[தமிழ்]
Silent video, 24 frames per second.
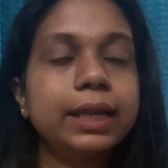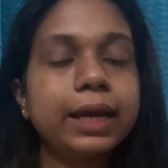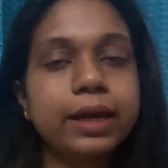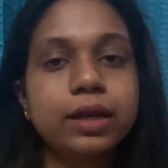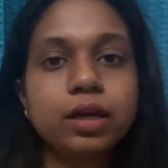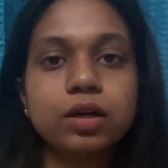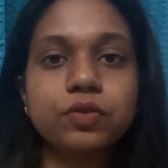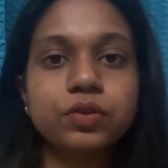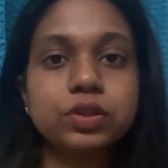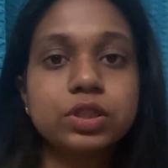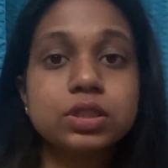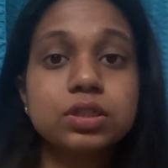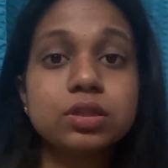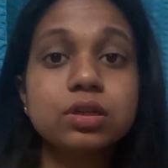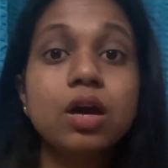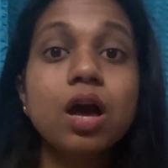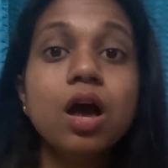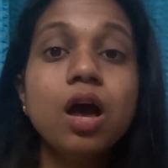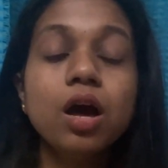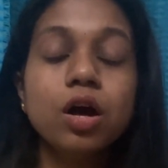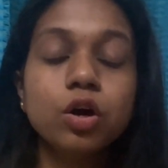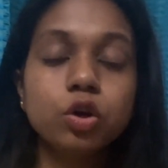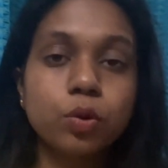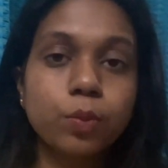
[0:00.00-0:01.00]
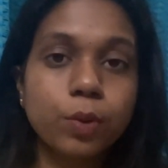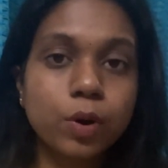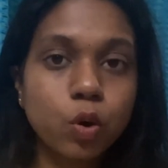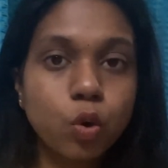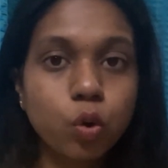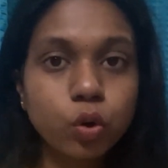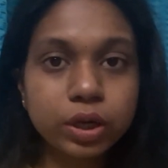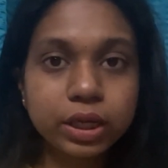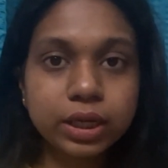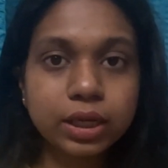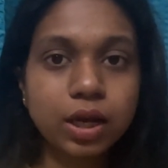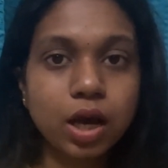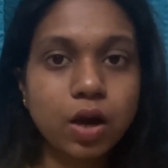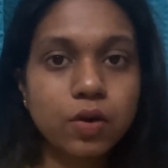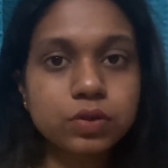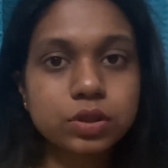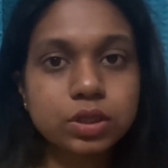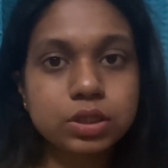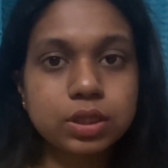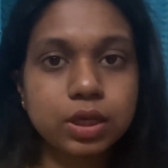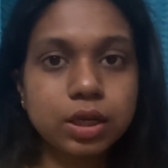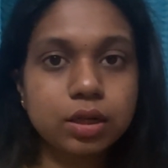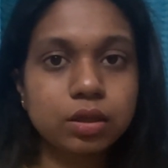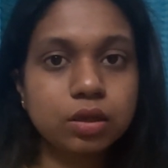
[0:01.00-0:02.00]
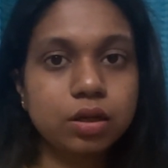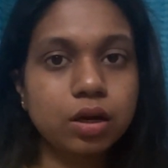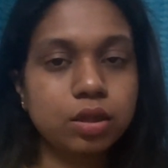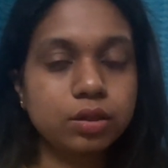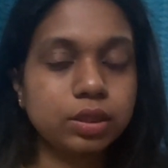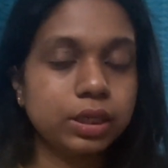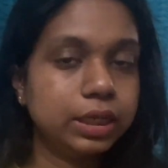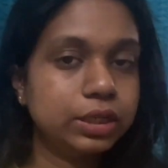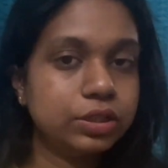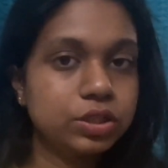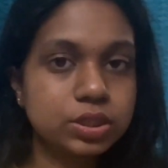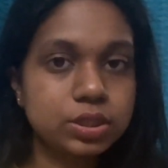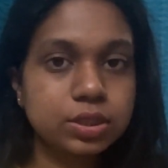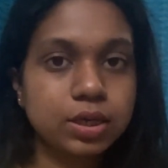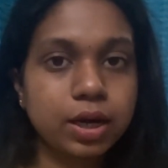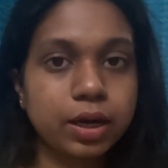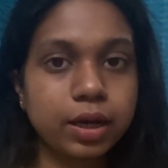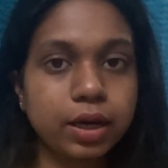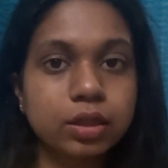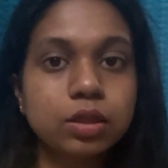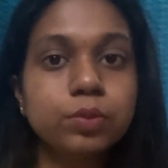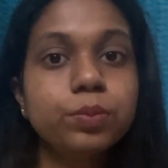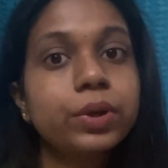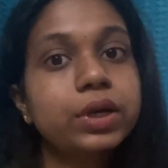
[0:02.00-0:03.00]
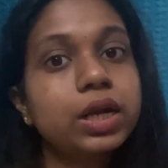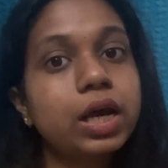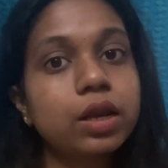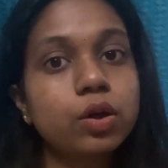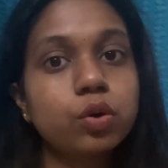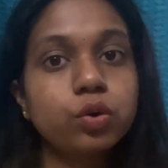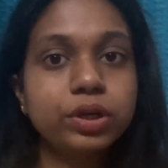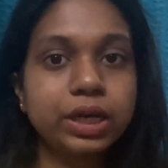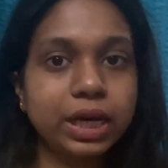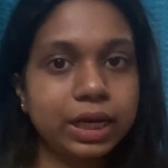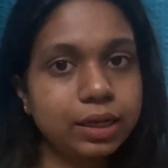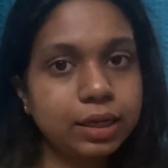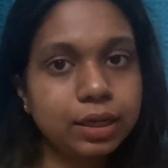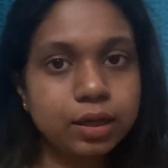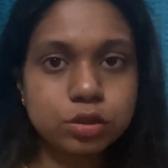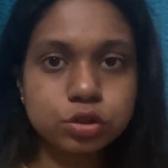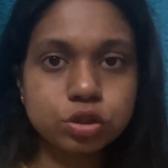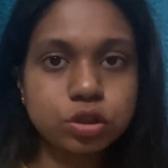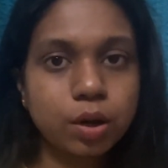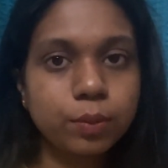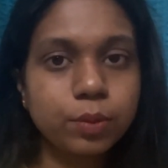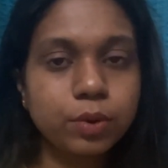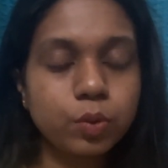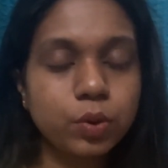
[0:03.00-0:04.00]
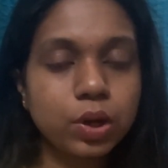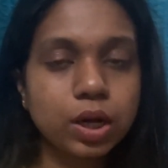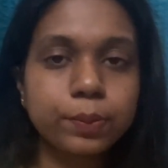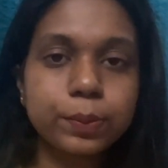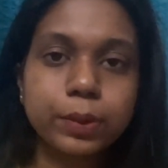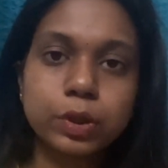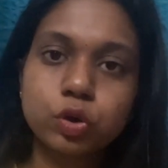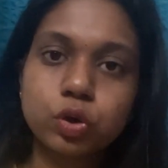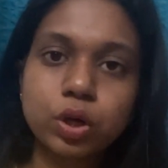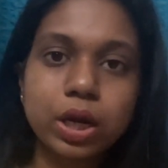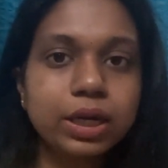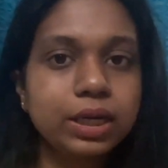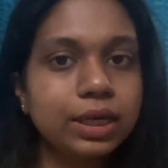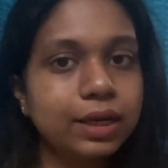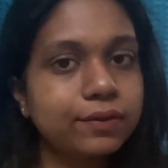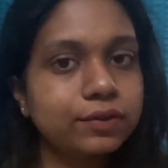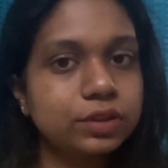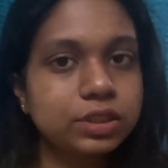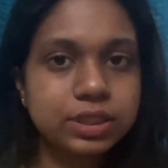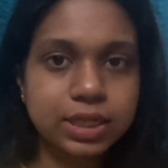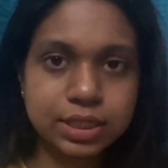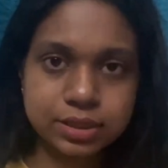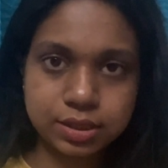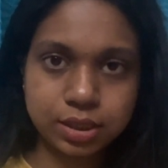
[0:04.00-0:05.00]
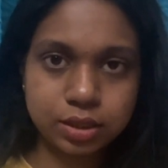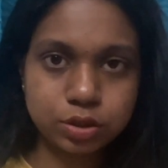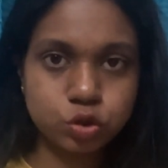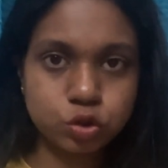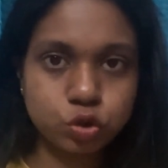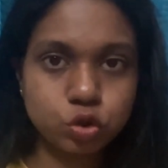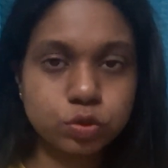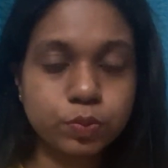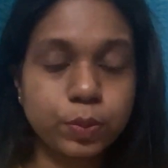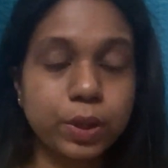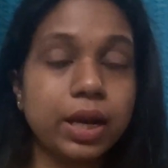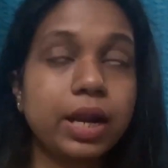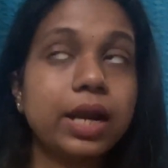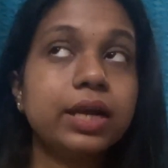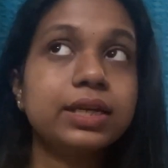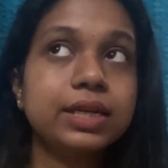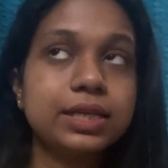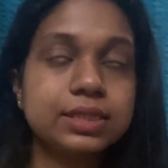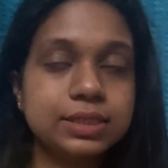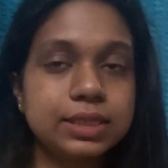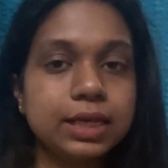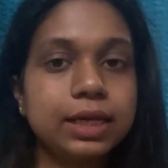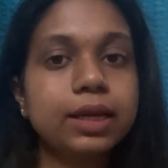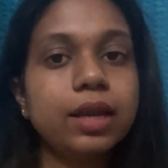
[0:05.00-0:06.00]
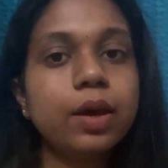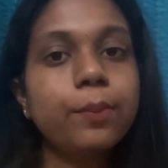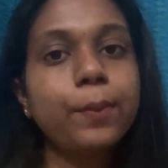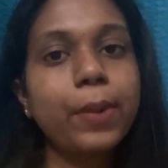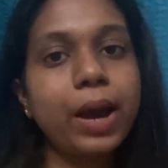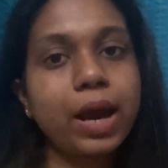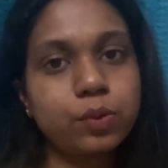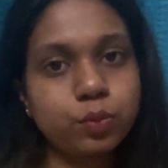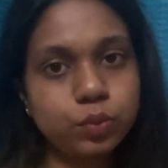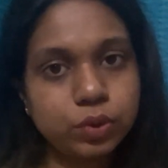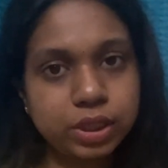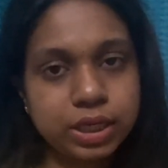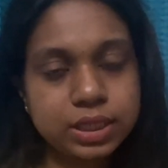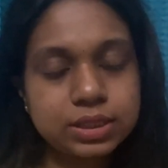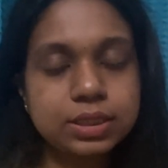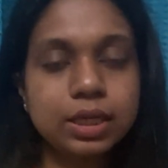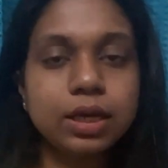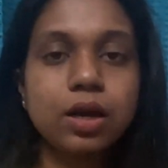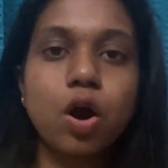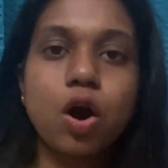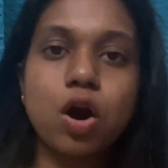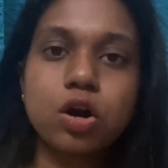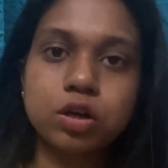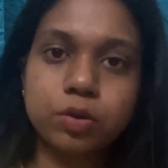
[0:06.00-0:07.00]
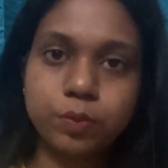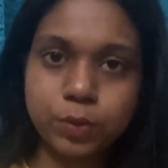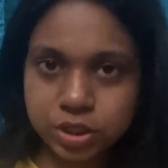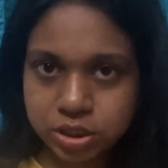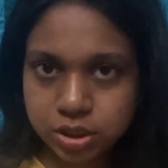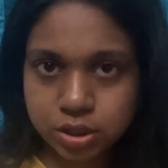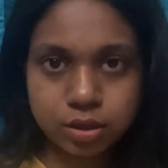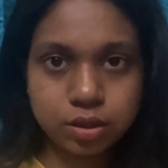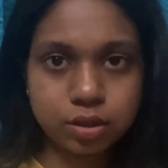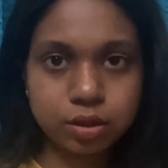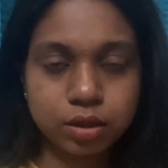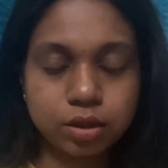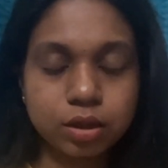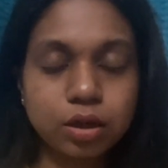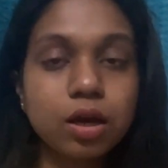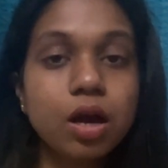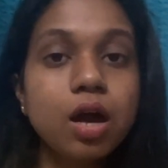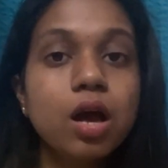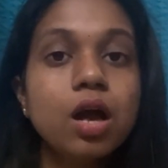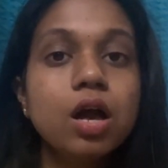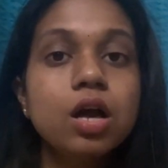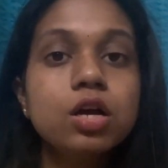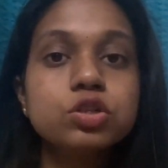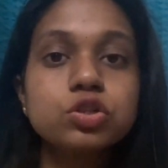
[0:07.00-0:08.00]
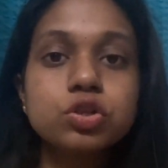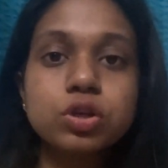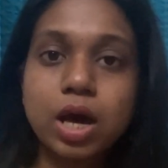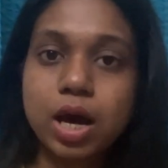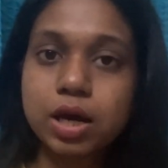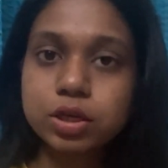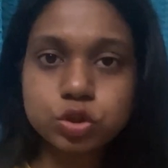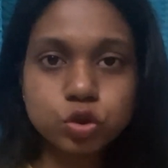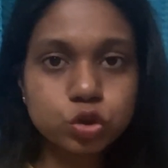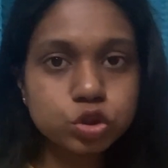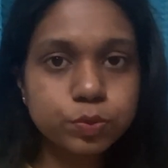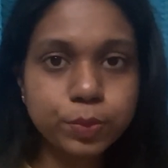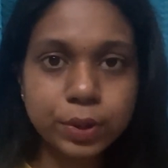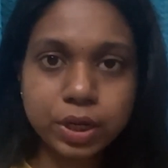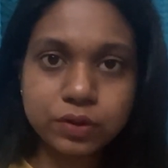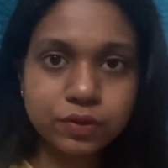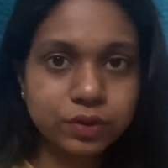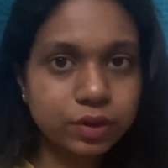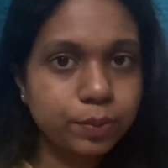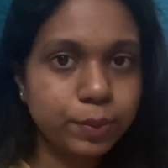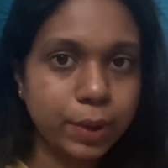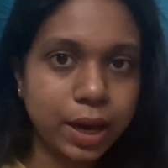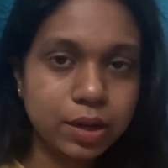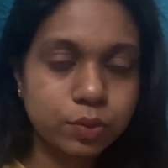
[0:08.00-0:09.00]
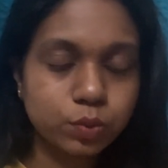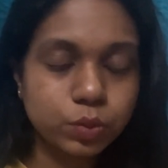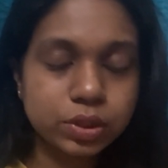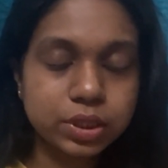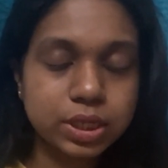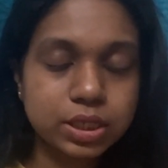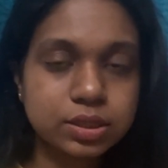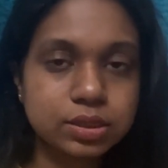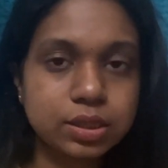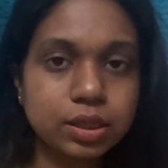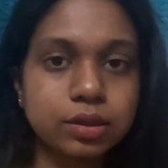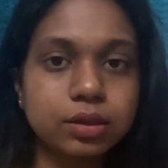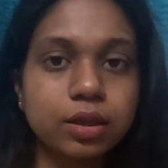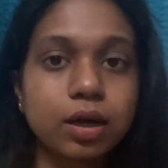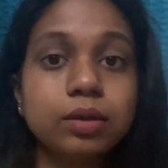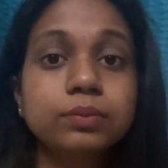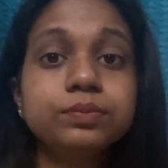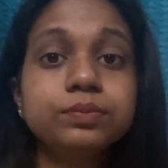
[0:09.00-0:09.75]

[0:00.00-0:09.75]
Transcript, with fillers: எனக்கு வந்துட்டு ரொம்ப கோடிங்லாம் வந்துட்டு எனக்கு அந்த இன்ட்ரெஸ்ட் கிடையாது பட் ஆனால் ஒரு டெக்னிக்கல் ஜாப்பில் ஒர்க் பண்ணலாம் நீங்கள் வந்து டெஸ்டிங் சூஸ் பண்ணலாம் டெஸ்டிங்கில் மேனுவல் டெஸ்டிங் ஆட்டோமேஷனில் இருக்குது ஸோ நான் சூஸ் பண்ணது வந்து மேனுவல் டெஸ்டிங் தான்